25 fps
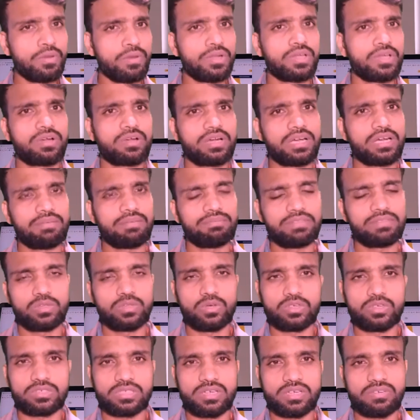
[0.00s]
মনে করেন আপনি
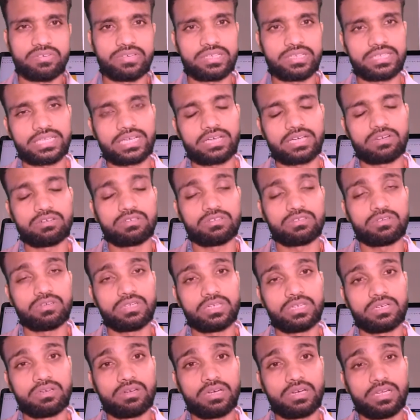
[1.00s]
দশটা ফেক অ্যাকাউন্ট
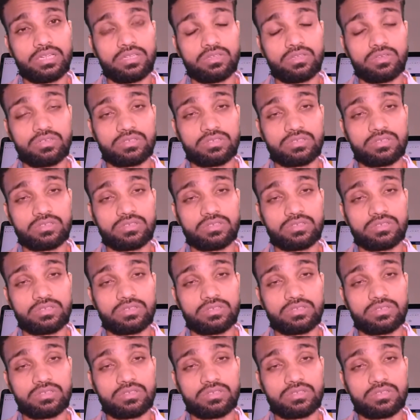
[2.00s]
তৈরি করলেন